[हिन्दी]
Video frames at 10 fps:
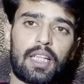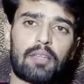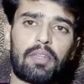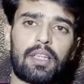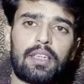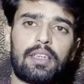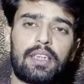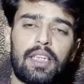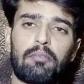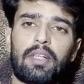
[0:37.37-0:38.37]
चार मॉडल
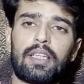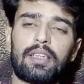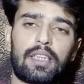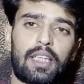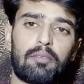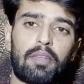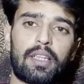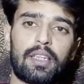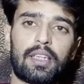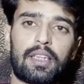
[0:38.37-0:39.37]
छः मॉडल सात
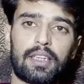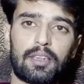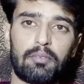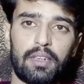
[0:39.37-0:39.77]
मॉडल कल्टस